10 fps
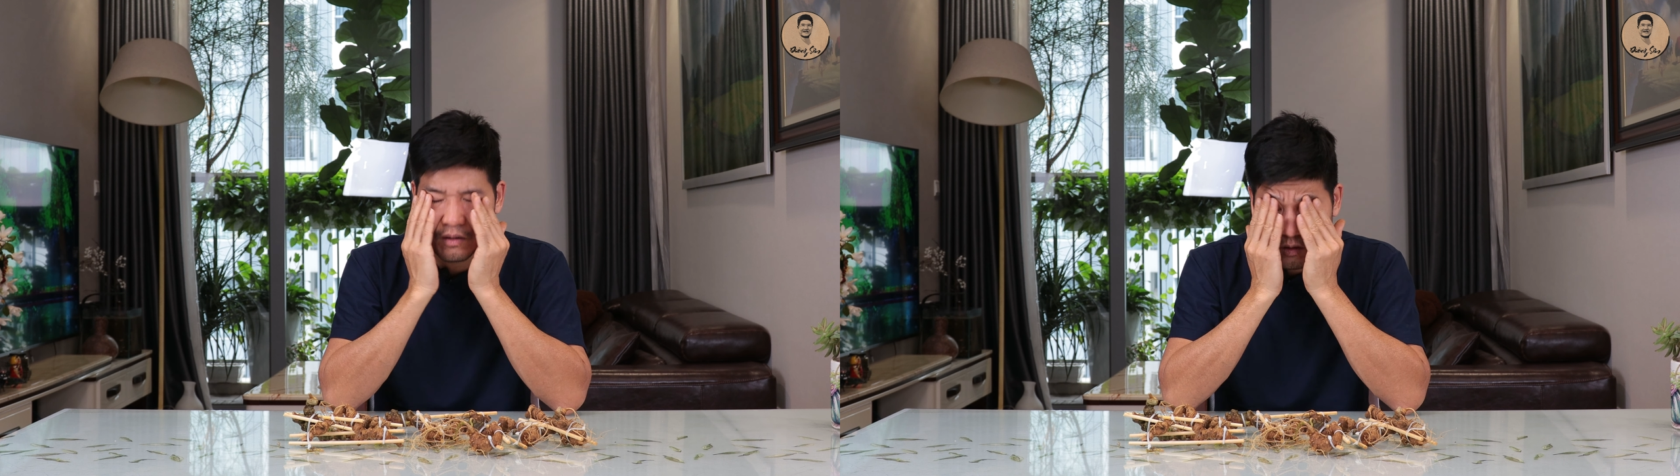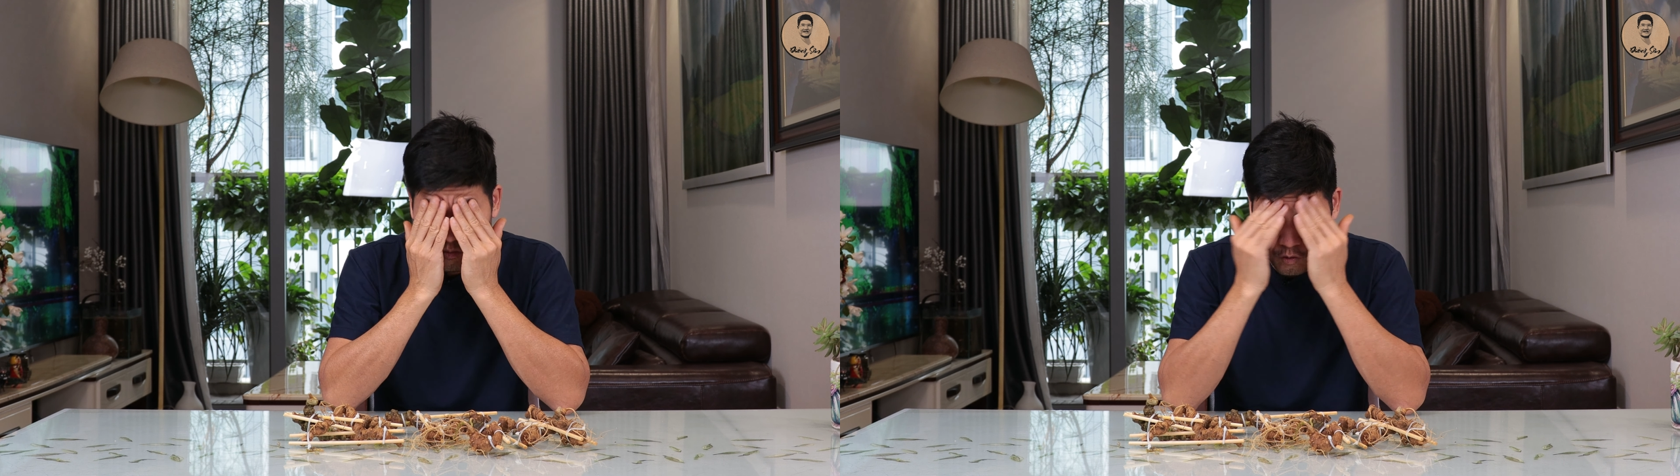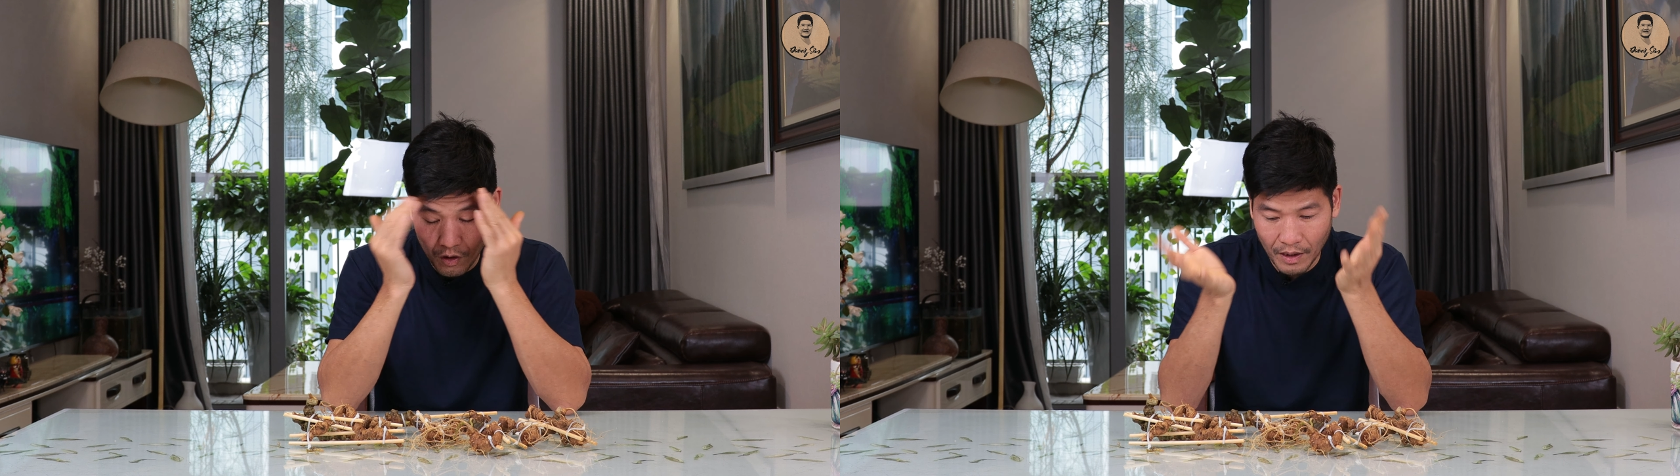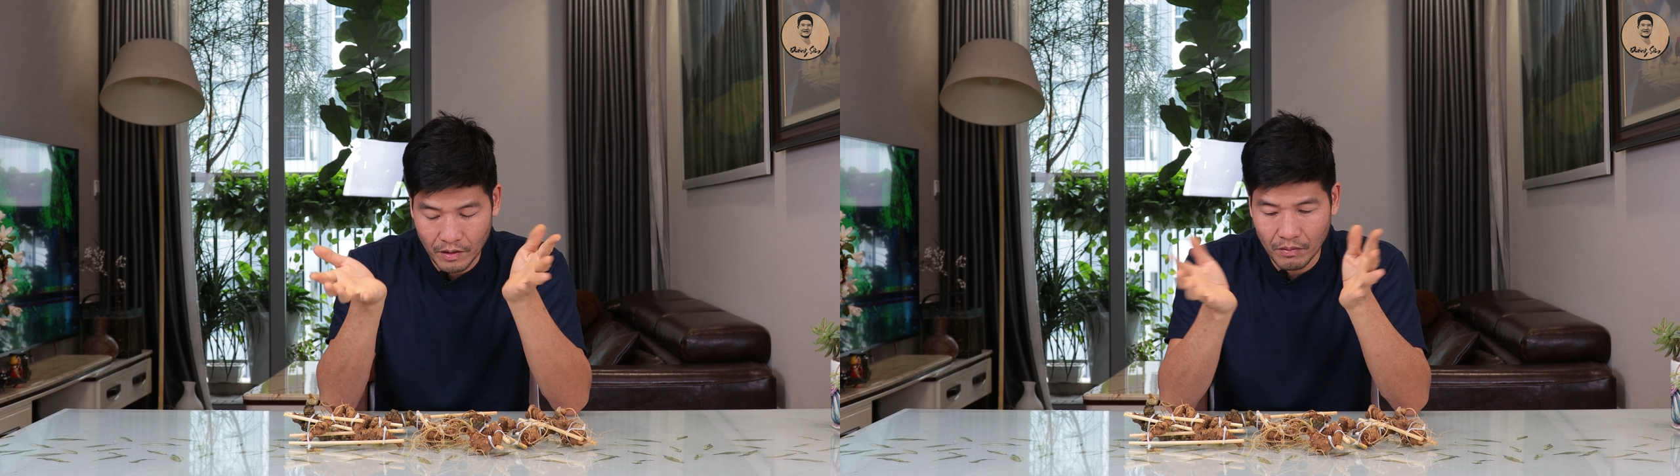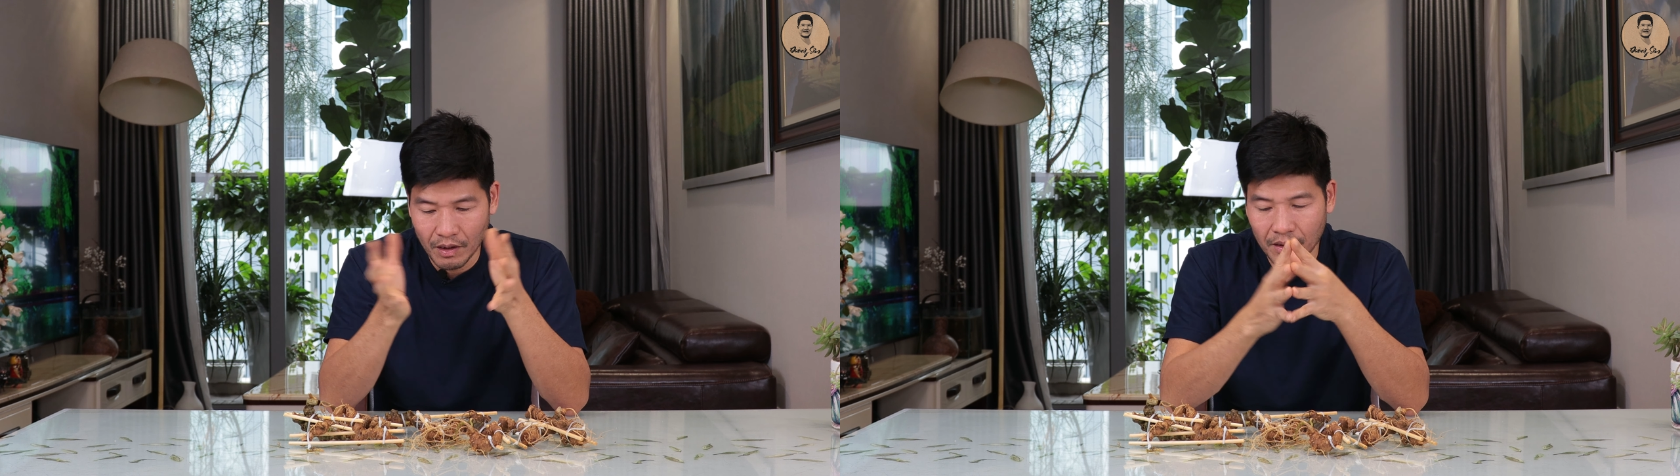họ vùi lại
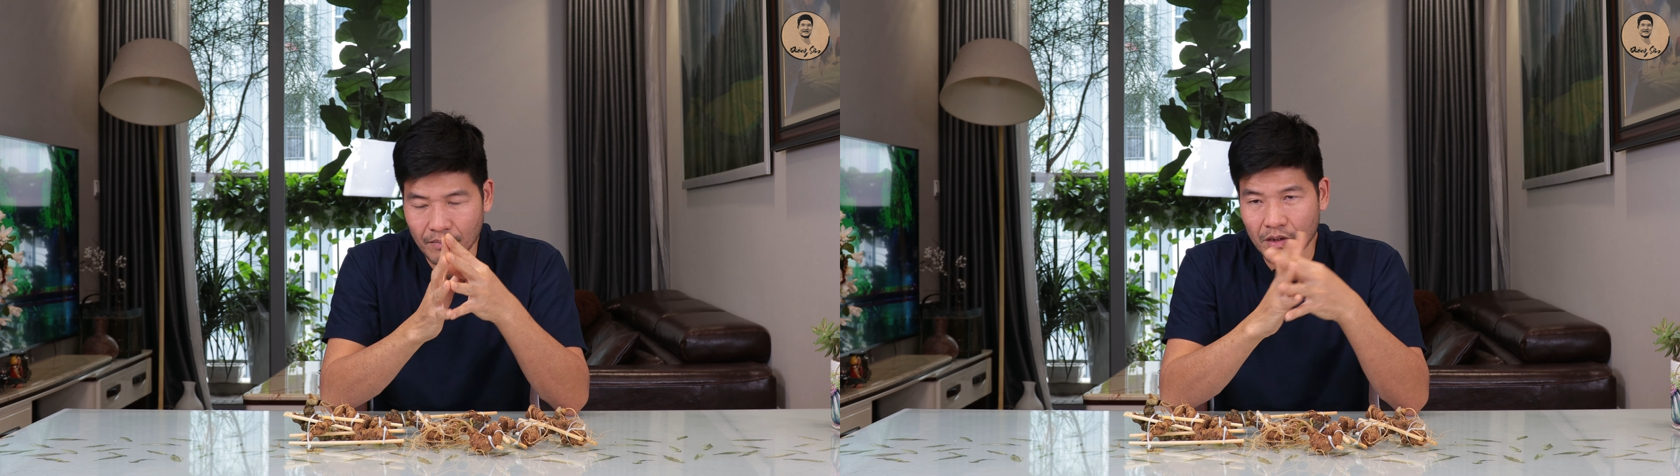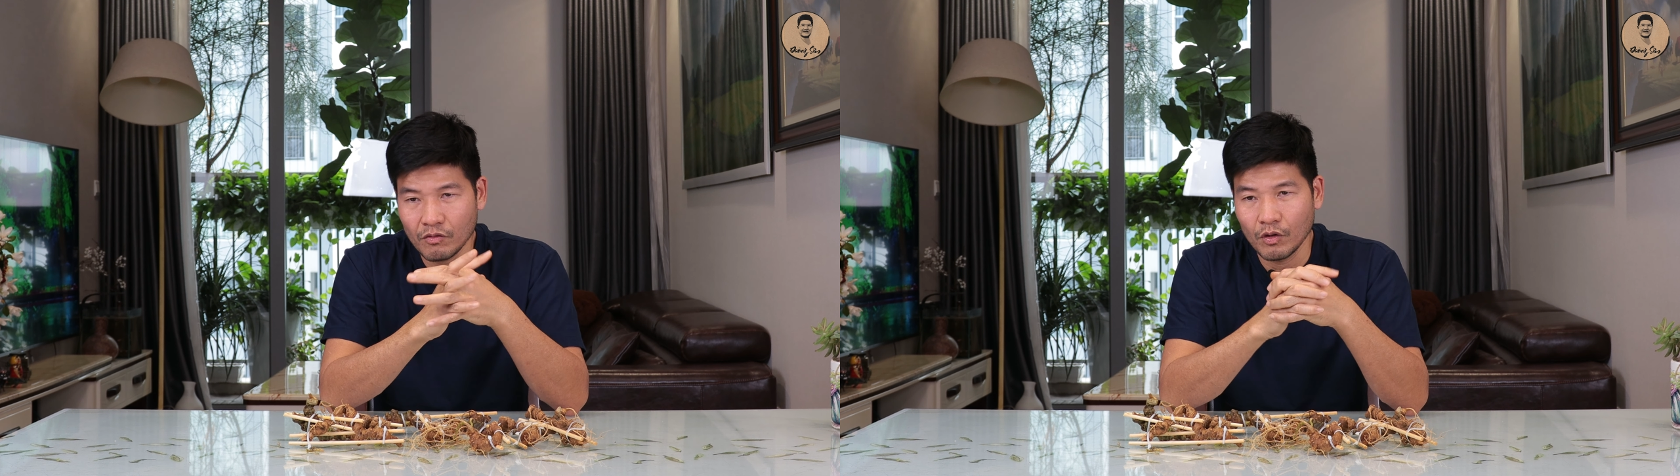trong rừng, thậm chí